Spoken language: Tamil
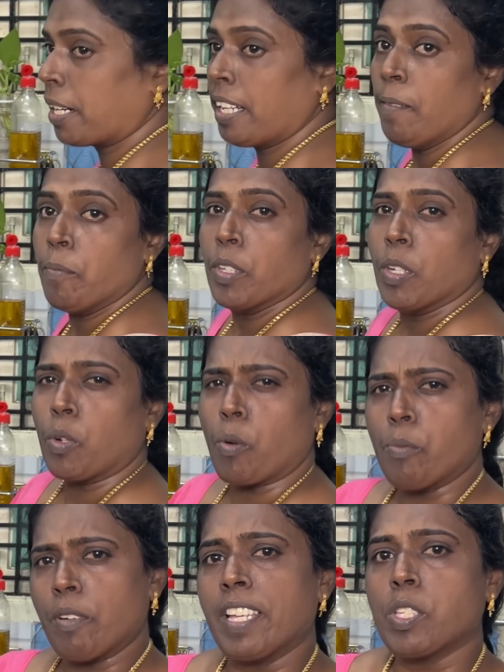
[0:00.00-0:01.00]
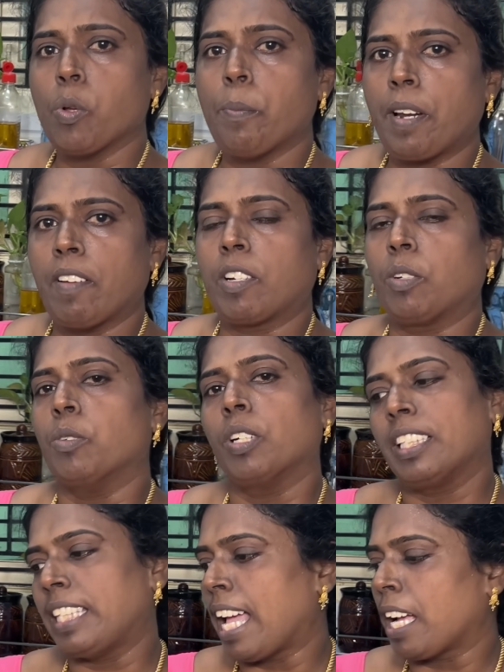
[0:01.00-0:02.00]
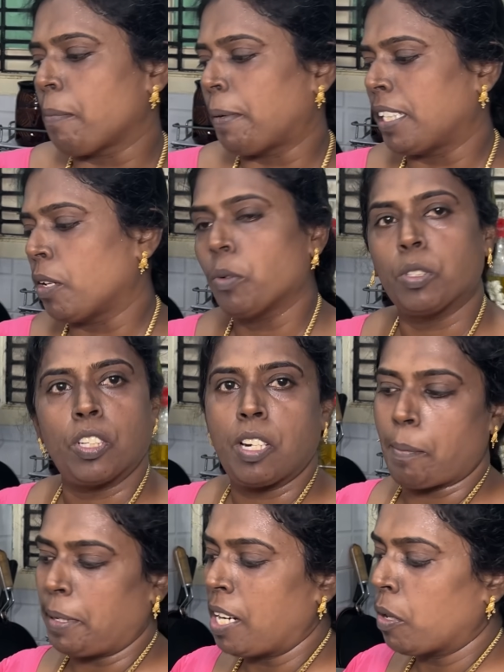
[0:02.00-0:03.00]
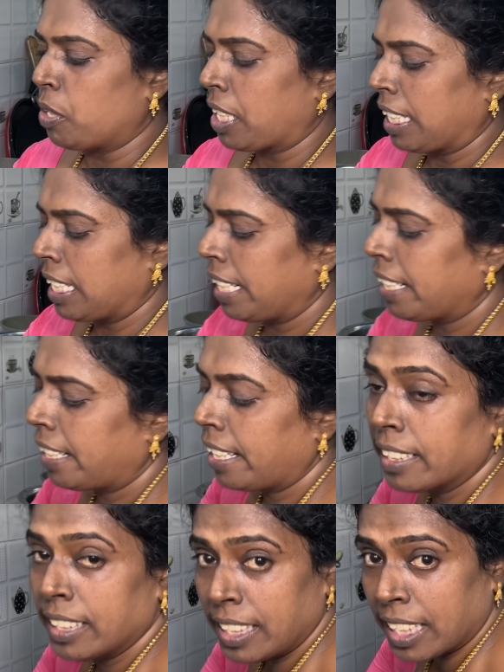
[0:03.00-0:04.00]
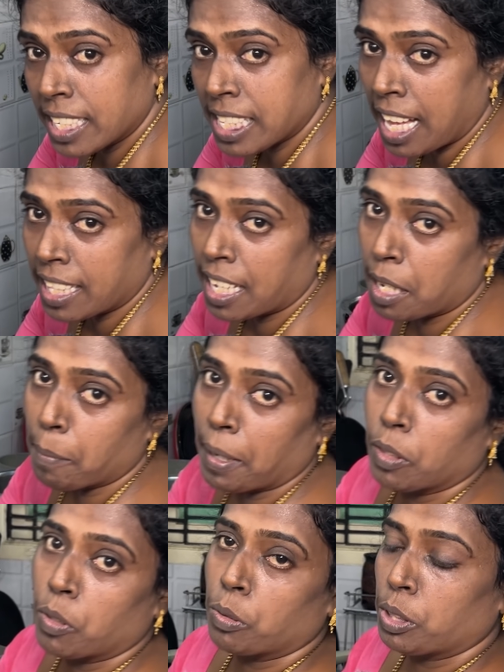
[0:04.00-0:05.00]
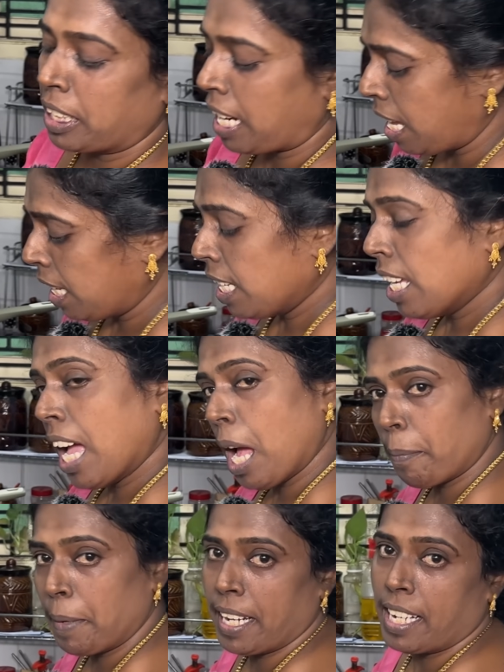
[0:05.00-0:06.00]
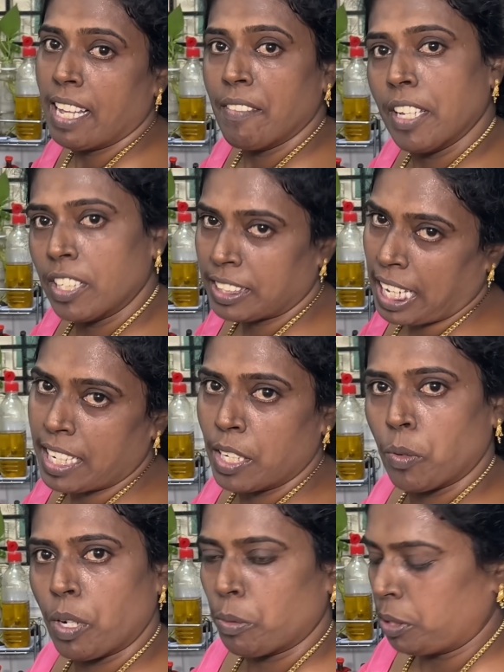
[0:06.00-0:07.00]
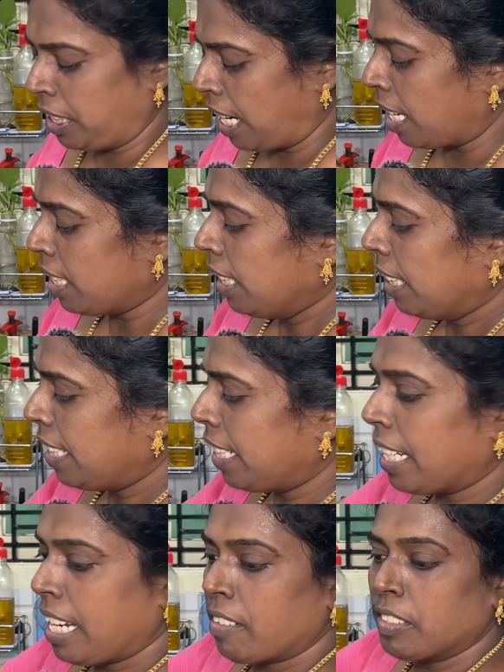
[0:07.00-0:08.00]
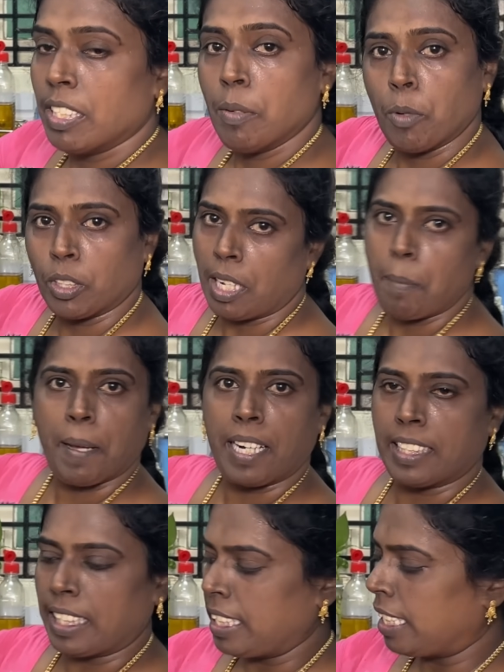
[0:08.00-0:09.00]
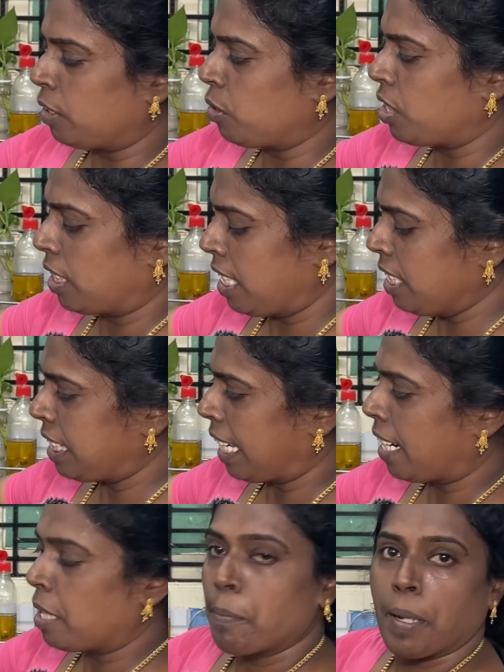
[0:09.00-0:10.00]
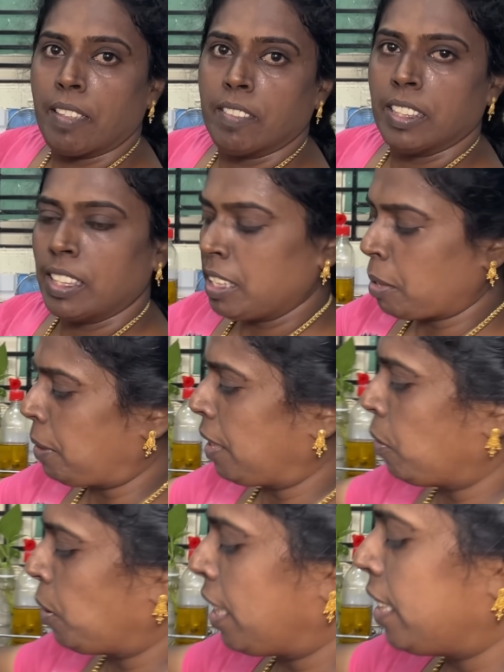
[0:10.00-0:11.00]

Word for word: போகிறேன் ரொம்பவே சூப்பராக இருக்கும் உங்களுக்கு தேங்காய் பால் தான் ஊற்றணும் அப்படிலாம் ஒன்றும் கட்டாயம் கிடையாது நீங்கள் சாதாரண பால் கூட ஊற்றிக்கலாம் அப்படி இல்லை வெறும் தண்ணி கூட ஊற்றிக்கலாம் இன்றைக்கி நான் வந்து முதல் பாலை தனியாக எடுத்து வச்சுருக்கேன் செகண்ட் பால் வந்து இங்கே பாருங்கள் ஒரு